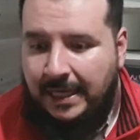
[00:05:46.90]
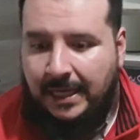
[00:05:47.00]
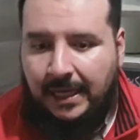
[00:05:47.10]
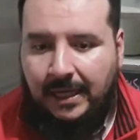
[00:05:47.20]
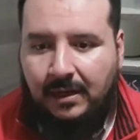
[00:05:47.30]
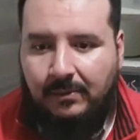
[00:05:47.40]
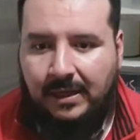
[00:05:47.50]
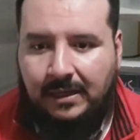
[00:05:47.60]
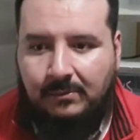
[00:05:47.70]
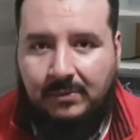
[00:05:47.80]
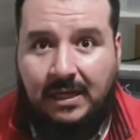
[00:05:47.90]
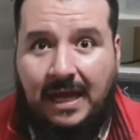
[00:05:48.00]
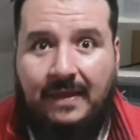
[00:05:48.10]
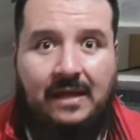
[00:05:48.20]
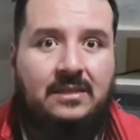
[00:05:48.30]
el ver
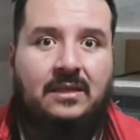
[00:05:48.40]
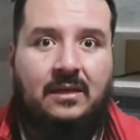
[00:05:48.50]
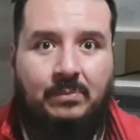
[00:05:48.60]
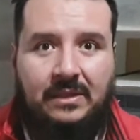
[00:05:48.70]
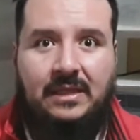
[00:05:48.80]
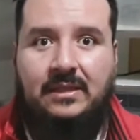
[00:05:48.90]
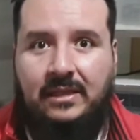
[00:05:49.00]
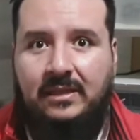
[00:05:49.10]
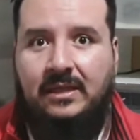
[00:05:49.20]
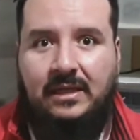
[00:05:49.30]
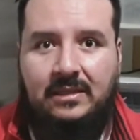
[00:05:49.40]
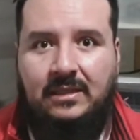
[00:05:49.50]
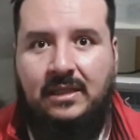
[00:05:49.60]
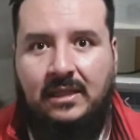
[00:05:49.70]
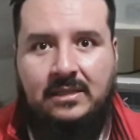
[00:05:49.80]
miradas y de repente entender qué
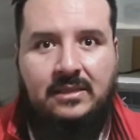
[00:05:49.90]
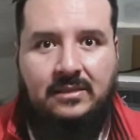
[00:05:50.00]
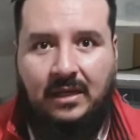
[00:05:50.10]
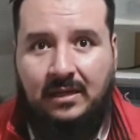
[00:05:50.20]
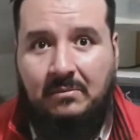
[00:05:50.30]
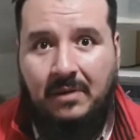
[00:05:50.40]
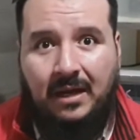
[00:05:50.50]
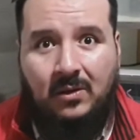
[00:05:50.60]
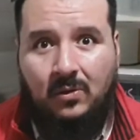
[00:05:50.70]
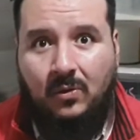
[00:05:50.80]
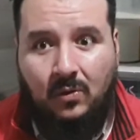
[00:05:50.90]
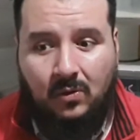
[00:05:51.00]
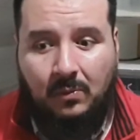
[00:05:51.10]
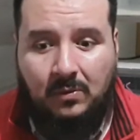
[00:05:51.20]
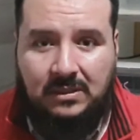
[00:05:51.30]
trata de decirte el animal o
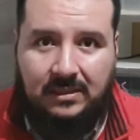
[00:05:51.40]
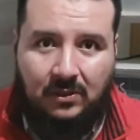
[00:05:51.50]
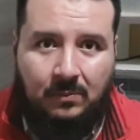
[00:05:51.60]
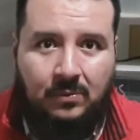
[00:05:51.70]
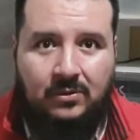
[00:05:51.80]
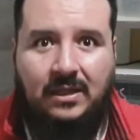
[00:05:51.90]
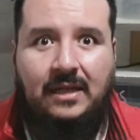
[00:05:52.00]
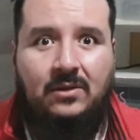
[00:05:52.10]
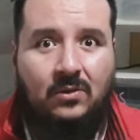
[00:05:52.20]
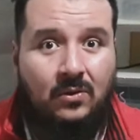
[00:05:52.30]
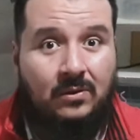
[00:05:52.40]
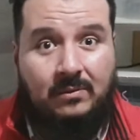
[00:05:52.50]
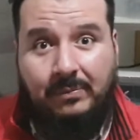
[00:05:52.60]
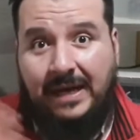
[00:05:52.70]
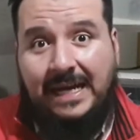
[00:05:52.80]
cómo se está comportando,
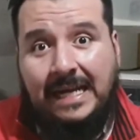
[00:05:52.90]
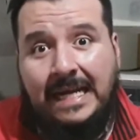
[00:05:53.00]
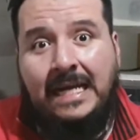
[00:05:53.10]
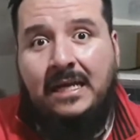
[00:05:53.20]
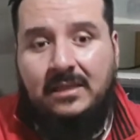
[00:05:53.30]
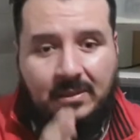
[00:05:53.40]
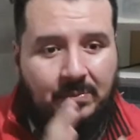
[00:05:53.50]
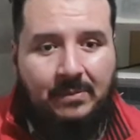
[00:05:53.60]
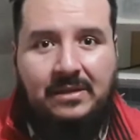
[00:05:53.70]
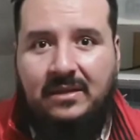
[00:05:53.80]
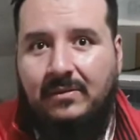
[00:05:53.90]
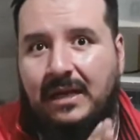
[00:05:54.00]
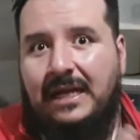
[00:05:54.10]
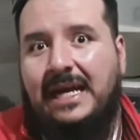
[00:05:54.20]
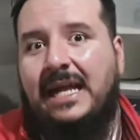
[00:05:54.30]
ver, simplemente ver
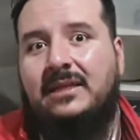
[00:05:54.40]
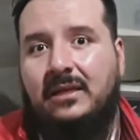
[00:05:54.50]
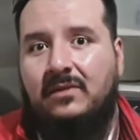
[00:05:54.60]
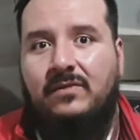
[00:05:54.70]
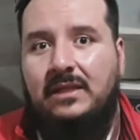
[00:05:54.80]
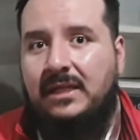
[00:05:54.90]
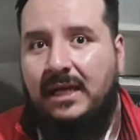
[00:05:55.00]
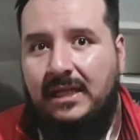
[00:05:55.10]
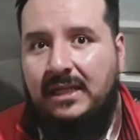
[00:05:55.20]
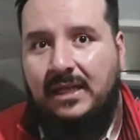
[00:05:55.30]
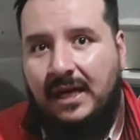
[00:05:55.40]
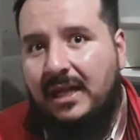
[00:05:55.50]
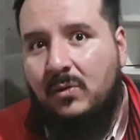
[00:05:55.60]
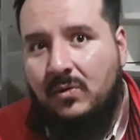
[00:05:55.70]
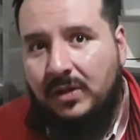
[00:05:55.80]
el carácter diferente que tiene cada
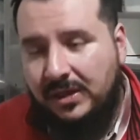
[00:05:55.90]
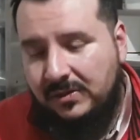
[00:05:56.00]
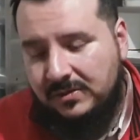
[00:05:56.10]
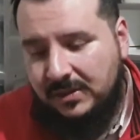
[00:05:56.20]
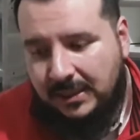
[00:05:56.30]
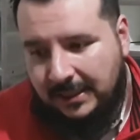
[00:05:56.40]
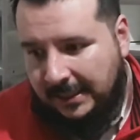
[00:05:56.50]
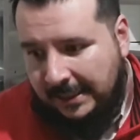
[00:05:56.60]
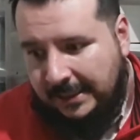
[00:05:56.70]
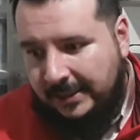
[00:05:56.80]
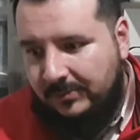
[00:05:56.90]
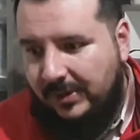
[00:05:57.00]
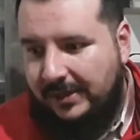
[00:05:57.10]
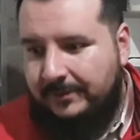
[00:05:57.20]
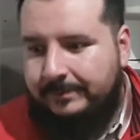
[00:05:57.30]
uno de ellos.
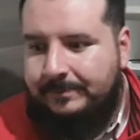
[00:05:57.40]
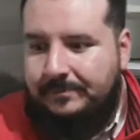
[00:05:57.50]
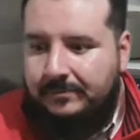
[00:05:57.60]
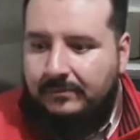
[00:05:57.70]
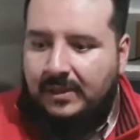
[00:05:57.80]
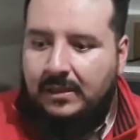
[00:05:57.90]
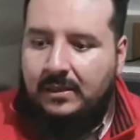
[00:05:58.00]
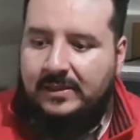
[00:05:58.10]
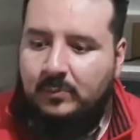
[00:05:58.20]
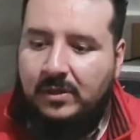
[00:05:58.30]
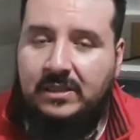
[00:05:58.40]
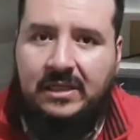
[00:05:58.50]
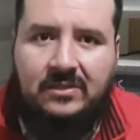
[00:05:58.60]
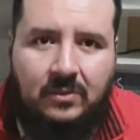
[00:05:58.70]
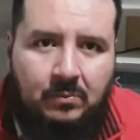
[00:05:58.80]
Bueno, después de
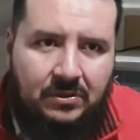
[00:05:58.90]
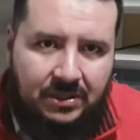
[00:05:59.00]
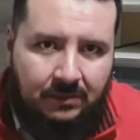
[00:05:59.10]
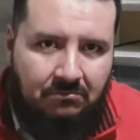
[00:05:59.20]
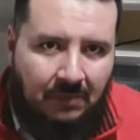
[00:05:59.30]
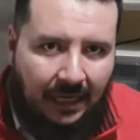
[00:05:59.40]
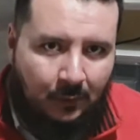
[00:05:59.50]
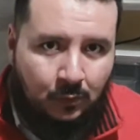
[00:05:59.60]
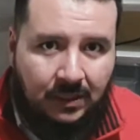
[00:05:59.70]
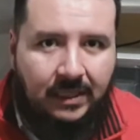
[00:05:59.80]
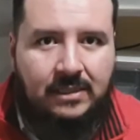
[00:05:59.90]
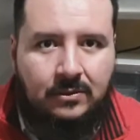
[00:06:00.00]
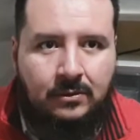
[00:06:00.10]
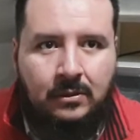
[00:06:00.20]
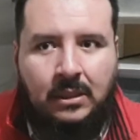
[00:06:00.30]
eso, pues sí, hay un ingreso.
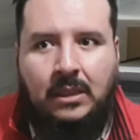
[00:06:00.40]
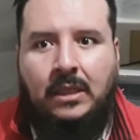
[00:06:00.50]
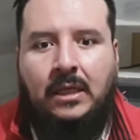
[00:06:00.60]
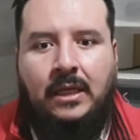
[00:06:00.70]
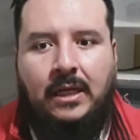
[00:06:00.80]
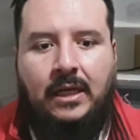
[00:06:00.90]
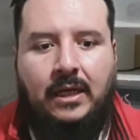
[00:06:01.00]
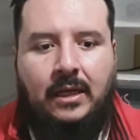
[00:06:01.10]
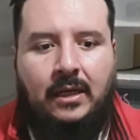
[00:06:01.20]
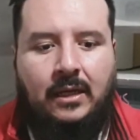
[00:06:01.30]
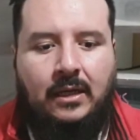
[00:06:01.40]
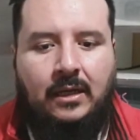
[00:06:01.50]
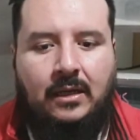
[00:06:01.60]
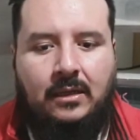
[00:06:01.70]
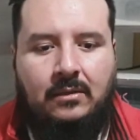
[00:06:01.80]

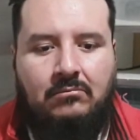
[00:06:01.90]
Eh,